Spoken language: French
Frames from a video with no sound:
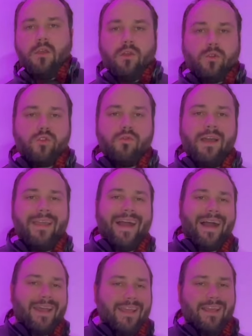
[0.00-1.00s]
Donc tu vois, il n'y
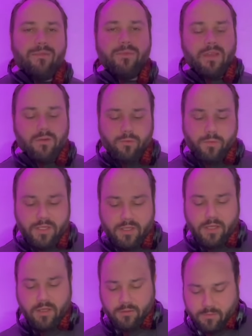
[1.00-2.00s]
a rien de bien
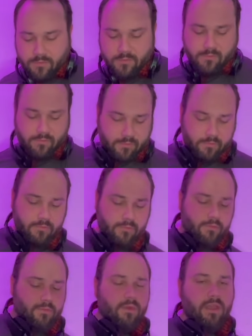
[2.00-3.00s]
compliqué.
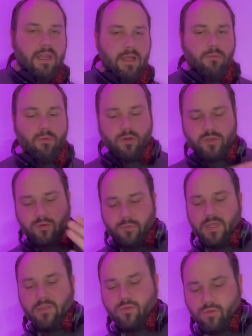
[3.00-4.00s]
Et là, mon morceau B,
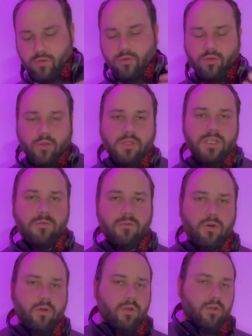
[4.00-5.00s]
il tourne tranquillement
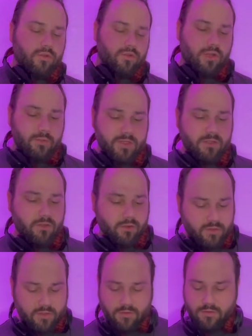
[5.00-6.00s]
euh, sur la prise de
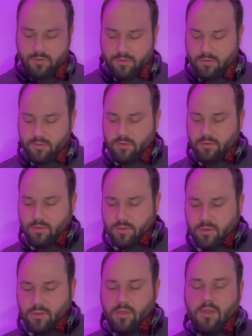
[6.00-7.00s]
danse.
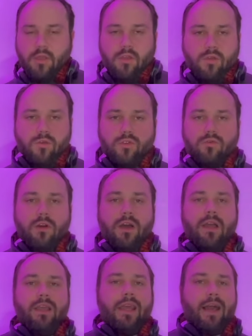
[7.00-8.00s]
Donc tu
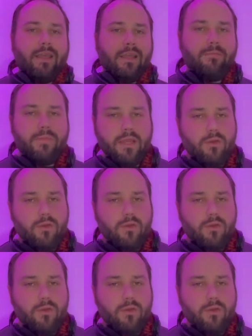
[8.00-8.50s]
vois, il n'y a rien de bien